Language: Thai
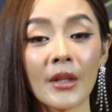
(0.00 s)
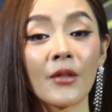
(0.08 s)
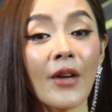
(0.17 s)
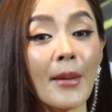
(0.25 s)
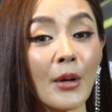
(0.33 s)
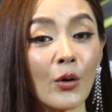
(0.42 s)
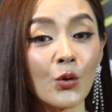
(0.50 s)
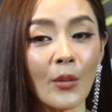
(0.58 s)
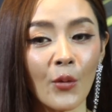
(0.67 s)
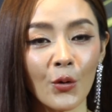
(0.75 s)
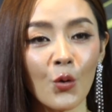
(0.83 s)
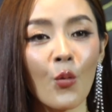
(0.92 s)
คือฝ้ายเป็นคนสว
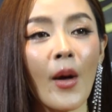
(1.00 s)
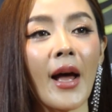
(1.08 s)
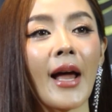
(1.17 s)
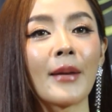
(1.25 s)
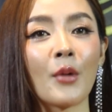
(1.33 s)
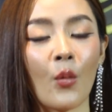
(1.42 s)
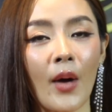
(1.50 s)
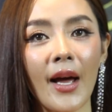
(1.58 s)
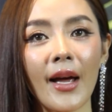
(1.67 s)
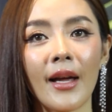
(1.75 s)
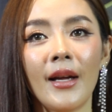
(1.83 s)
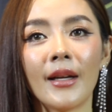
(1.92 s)
ดมนต์ทุกวันบอกว่า